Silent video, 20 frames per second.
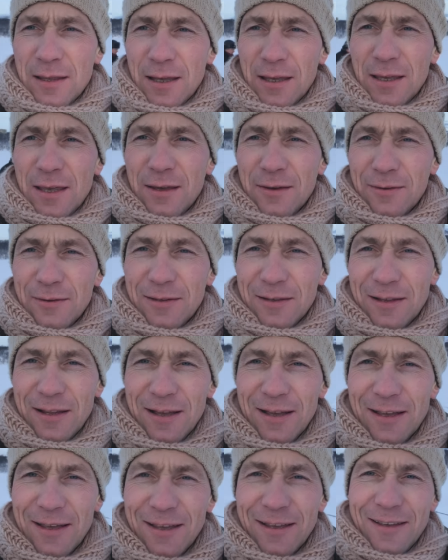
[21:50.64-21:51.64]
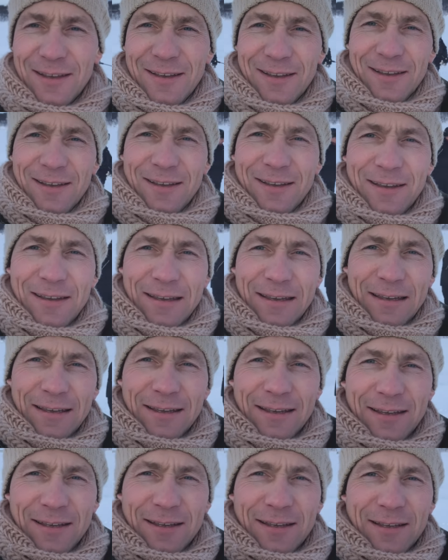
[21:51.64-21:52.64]
такие вот дела.
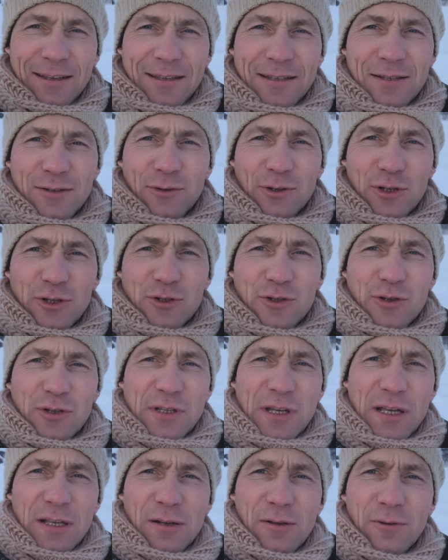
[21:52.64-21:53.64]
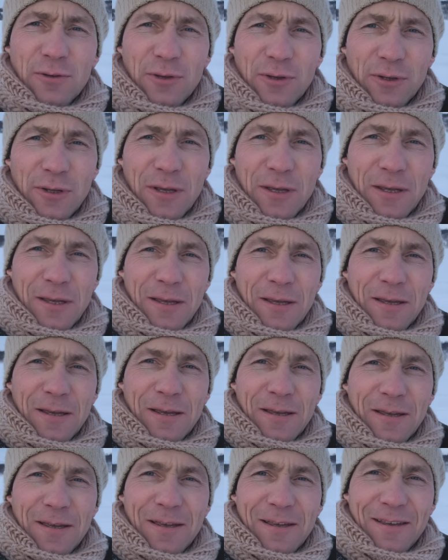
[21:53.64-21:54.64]
Селедочка, что, Сань, клюет?
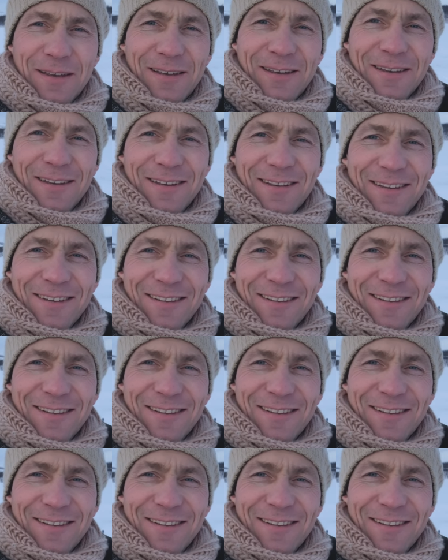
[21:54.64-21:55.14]
Мелко.